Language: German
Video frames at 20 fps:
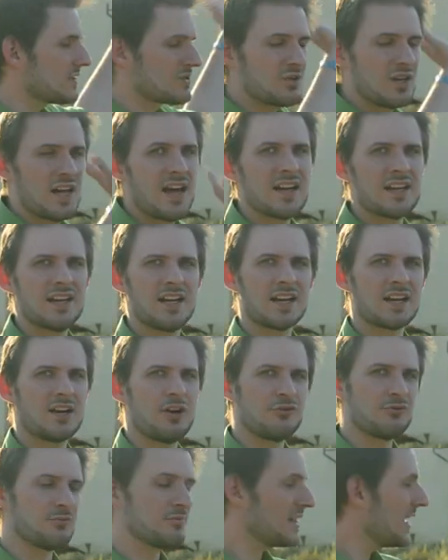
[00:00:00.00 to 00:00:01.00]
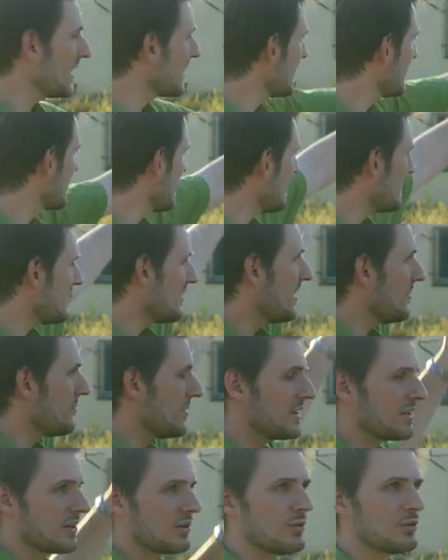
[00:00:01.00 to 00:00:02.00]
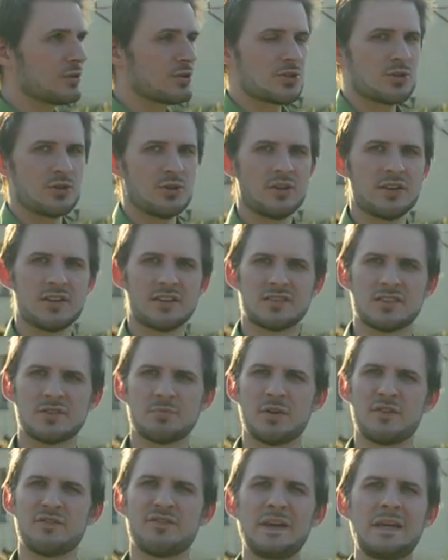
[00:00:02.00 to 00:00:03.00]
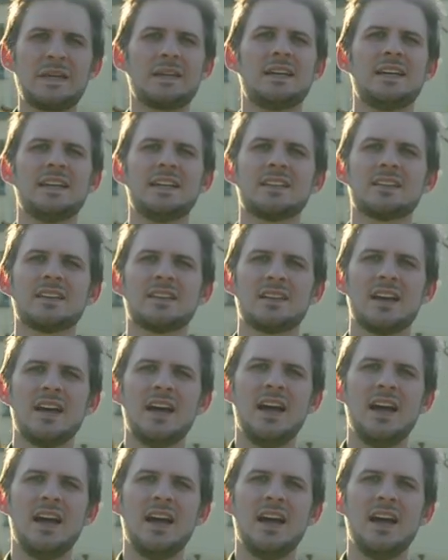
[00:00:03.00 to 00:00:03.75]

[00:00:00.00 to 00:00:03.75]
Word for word: Solaranlage auf dem Dach. Ihr seht hier im Hintergrund schön, das ist perfekt geeignet.